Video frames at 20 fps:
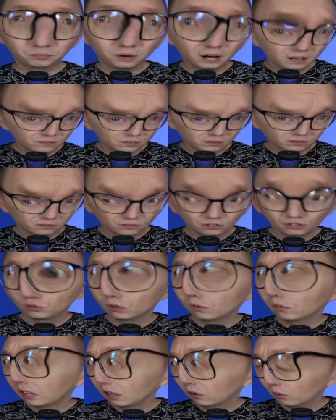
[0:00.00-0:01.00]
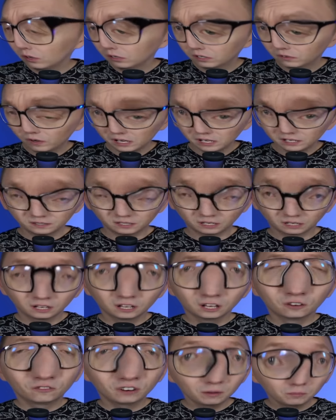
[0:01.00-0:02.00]
Павел, да что вы такое говорите?
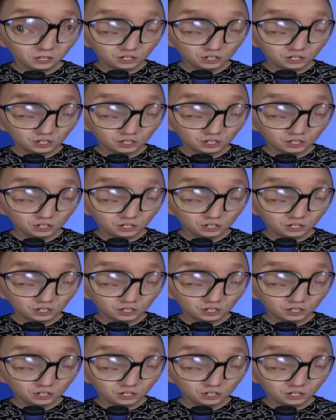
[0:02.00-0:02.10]
Вам